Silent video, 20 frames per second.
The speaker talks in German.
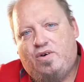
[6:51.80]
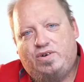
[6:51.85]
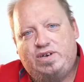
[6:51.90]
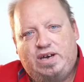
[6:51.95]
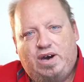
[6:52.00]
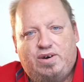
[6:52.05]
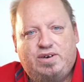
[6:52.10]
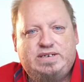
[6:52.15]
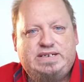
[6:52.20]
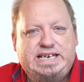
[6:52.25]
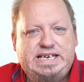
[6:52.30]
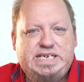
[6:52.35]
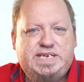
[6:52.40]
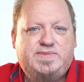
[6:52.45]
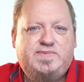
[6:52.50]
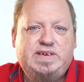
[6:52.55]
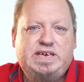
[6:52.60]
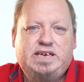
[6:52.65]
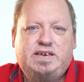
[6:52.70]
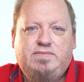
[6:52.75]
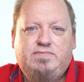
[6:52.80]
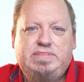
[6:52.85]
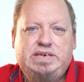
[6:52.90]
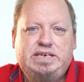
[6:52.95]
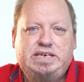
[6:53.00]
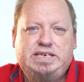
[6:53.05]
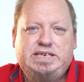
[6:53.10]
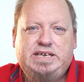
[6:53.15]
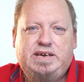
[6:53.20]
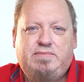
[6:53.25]
Und auch deswegen bin
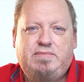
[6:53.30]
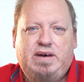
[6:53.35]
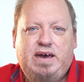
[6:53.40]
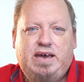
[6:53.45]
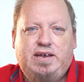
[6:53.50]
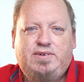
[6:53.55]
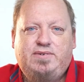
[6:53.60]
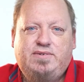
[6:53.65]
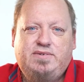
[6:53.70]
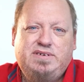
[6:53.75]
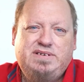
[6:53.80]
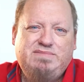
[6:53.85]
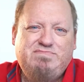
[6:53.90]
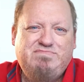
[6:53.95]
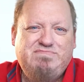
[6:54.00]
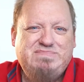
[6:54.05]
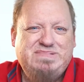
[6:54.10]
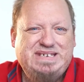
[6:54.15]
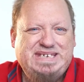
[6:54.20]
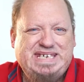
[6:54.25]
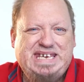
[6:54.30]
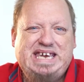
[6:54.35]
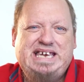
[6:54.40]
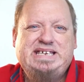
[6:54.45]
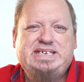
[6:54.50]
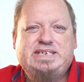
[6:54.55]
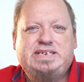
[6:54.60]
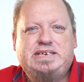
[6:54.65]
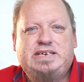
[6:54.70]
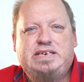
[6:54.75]
ich der Meinung,
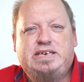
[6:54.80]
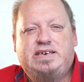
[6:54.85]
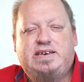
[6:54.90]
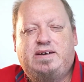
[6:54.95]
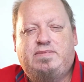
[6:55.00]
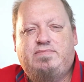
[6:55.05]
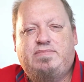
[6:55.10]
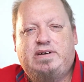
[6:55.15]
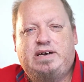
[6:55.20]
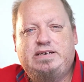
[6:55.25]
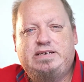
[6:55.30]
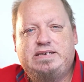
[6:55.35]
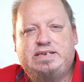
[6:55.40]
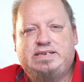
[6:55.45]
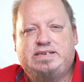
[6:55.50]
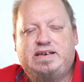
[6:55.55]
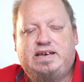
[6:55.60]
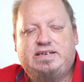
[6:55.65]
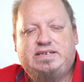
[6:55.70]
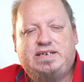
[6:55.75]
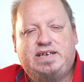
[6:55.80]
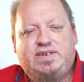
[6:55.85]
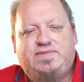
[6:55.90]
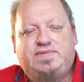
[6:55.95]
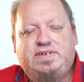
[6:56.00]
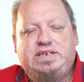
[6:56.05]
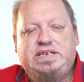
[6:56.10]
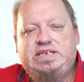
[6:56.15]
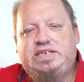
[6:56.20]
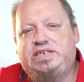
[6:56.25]
16 GB ist da
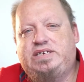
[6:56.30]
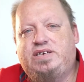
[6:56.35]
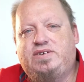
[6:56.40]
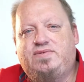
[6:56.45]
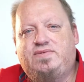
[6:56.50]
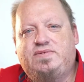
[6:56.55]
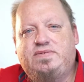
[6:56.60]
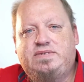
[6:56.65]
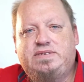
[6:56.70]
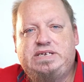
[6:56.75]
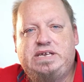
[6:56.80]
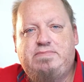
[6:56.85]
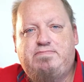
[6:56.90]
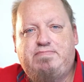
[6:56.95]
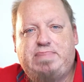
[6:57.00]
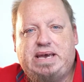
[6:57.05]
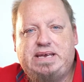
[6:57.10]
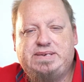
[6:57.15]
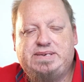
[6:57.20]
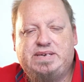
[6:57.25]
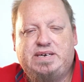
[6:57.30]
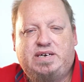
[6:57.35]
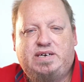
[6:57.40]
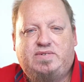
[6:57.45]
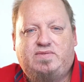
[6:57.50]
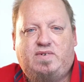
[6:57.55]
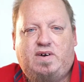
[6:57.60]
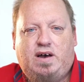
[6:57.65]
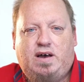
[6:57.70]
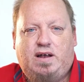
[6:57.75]
definitiv die
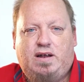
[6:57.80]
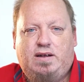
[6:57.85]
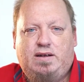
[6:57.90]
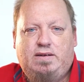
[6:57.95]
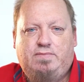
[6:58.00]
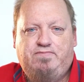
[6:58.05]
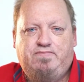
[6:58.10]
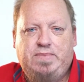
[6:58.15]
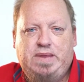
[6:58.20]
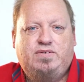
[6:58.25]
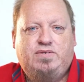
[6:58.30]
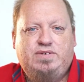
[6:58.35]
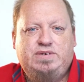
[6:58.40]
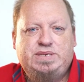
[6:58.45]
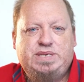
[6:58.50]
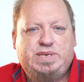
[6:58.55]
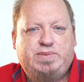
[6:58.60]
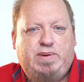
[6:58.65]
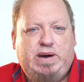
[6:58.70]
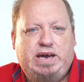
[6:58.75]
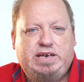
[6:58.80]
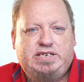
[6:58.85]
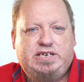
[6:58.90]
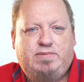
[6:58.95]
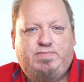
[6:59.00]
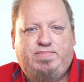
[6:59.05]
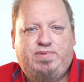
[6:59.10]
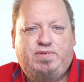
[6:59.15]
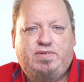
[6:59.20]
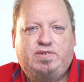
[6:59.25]
bessere Wahl. Und ein zweiter
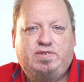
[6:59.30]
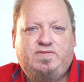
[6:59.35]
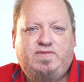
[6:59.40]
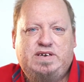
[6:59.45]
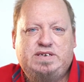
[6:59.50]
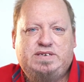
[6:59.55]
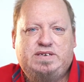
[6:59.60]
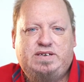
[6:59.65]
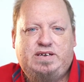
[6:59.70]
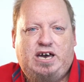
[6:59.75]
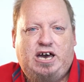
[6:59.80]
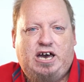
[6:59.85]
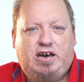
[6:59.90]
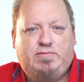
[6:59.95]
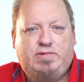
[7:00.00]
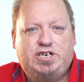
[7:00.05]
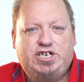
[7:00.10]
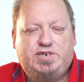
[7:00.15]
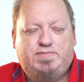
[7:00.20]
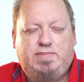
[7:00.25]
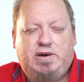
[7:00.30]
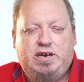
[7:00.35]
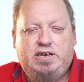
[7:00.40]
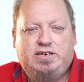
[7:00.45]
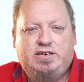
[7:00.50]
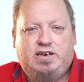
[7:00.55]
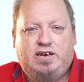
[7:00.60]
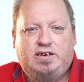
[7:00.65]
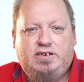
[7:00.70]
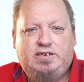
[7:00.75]
Punkt, was den
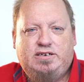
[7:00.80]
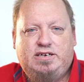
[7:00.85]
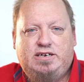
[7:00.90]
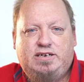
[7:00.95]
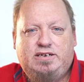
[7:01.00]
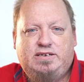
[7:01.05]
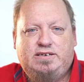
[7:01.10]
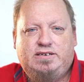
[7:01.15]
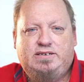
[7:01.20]
Arbeitsspeicher angeht,